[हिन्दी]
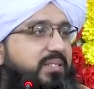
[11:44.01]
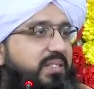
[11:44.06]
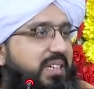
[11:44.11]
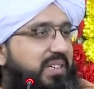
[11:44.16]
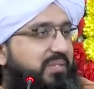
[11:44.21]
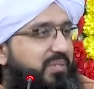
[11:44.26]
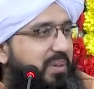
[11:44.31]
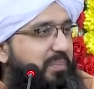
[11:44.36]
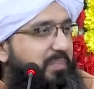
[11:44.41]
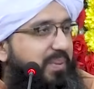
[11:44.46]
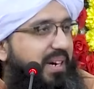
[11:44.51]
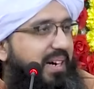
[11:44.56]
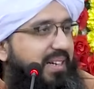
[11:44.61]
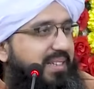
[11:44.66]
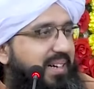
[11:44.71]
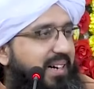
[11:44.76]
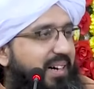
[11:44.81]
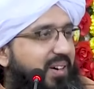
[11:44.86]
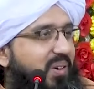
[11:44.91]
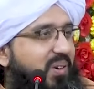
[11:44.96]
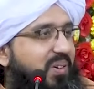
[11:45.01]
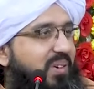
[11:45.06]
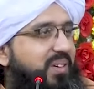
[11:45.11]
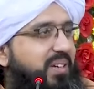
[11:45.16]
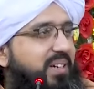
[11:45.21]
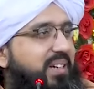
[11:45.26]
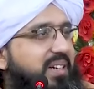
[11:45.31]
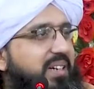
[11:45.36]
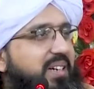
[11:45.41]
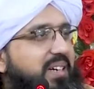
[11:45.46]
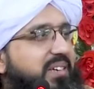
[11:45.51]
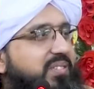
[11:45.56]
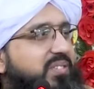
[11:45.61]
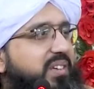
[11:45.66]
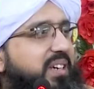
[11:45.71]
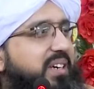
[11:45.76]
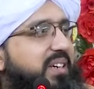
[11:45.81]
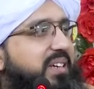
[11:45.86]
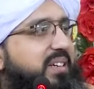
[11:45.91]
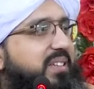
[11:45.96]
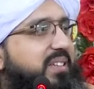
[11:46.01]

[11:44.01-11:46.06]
टी वी पर आना और किसी